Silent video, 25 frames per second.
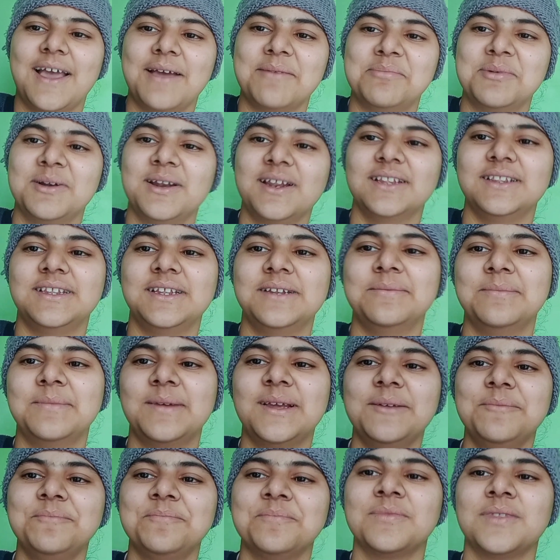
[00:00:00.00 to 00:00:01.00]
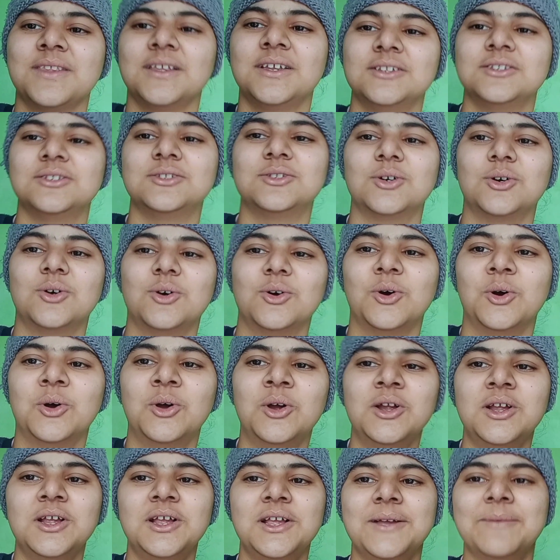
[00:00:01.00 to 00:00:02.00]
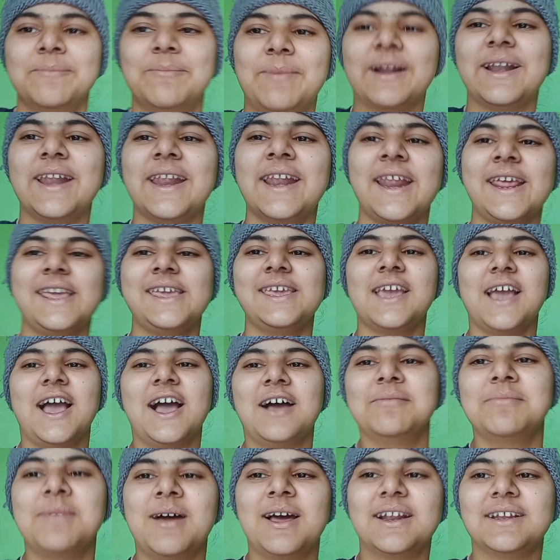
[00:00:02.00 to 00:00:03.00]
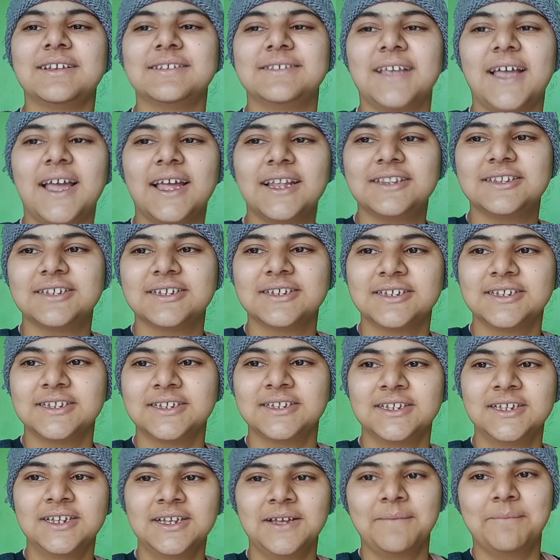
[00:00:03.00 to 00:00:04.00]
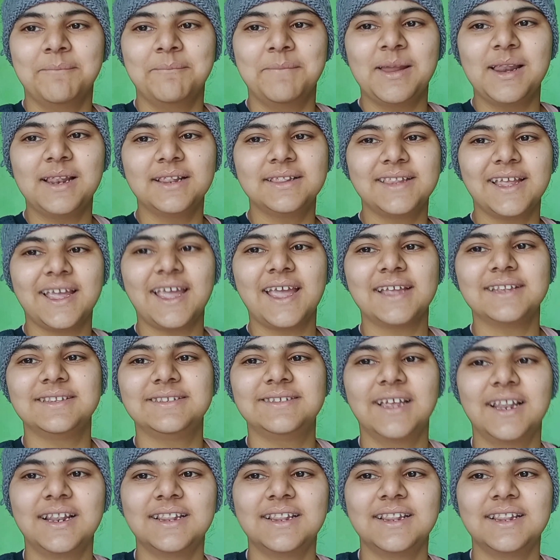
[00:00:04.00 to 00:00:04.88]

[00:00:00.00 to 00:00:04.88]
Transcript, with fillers: क्या है अपने दिन में तो बने रहिए हमारे साथ मिलते हैं